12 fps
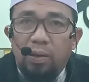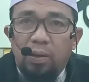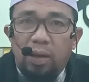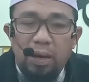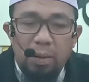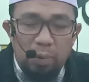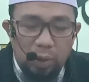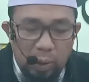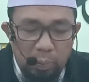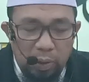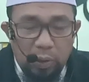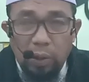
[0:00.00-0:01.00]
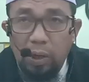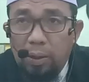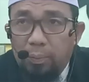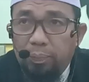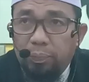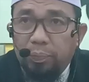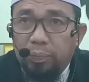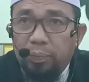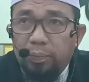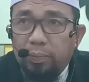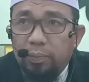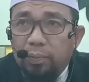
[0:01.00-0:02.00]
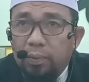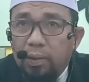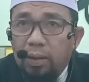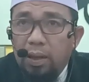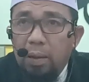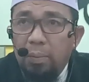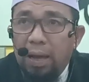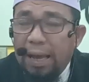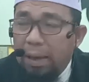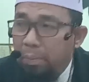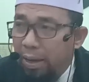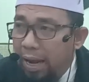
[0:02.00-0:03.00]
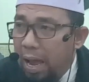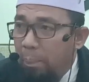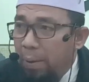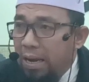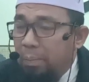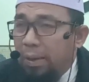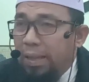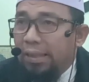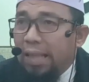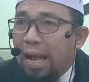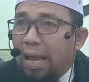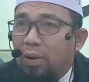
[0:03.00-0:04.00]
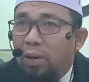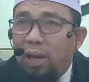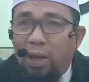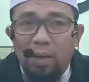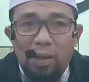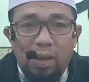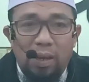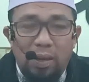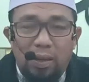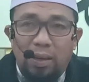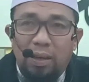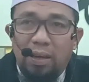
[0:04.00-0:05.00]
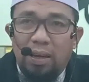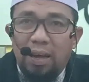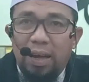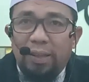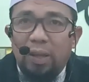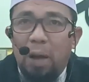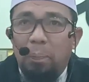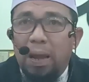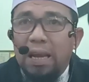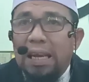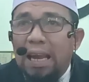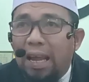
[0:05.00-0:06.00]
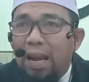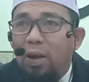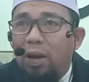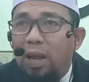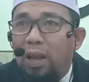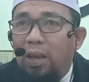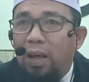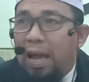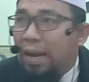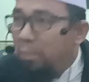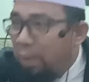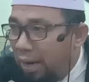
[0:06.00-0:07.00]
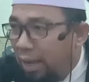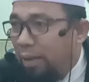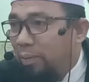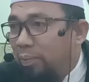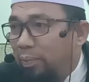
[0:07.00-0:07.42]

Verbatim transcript: jadi betul-betul ya bagaimana apa yang diperintahkan oleh Allah atau apa yang dilarang oleh Allah ah dibalik